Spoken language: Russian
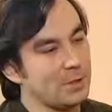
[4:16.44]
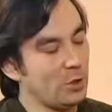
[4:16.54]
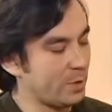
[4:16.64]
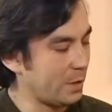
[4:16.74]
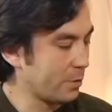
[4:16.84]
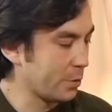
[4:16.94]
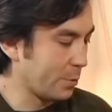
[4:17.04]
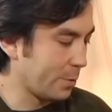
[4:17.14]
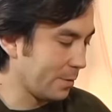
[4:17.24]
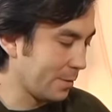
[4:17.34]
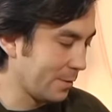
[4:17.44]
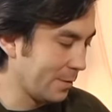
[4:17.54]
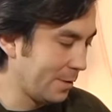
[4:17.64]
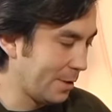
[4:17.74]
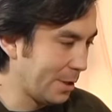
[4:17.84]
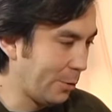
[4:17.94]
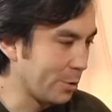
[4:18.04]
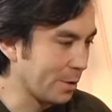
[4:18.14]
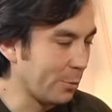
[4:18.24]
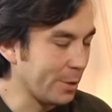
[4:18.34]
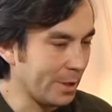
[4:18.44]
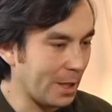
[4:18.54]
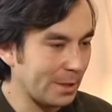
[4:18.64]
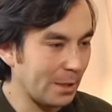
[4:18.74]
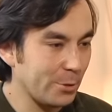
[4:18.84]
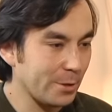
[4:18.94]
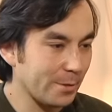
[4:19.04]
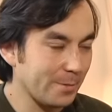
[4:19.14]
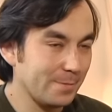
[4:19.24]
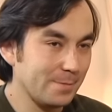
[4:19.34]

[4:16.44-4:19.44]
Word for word: Начнем с того, что я такой же грушник, как она, летчик.